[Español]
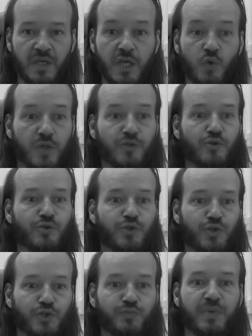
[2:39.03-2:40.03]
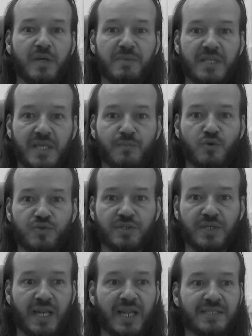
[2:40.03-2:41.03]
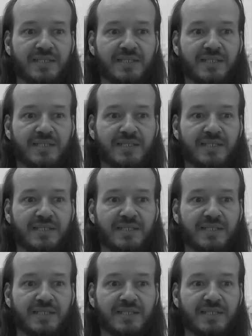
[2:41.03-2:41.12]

Cuando nosotros permitimos que las